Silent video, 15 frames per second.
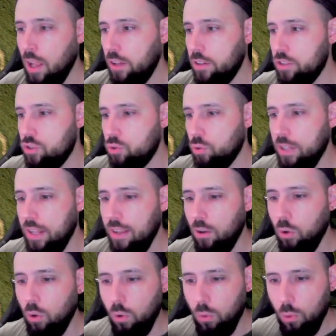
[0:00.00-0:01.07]
je n'ai
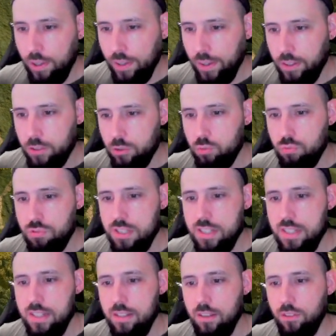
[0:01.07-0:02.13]
aucun
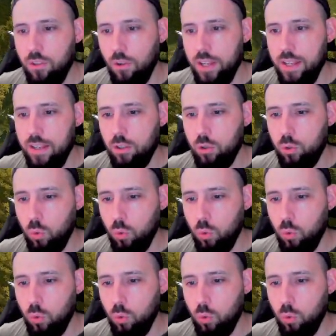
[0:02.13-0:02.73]
souci dans les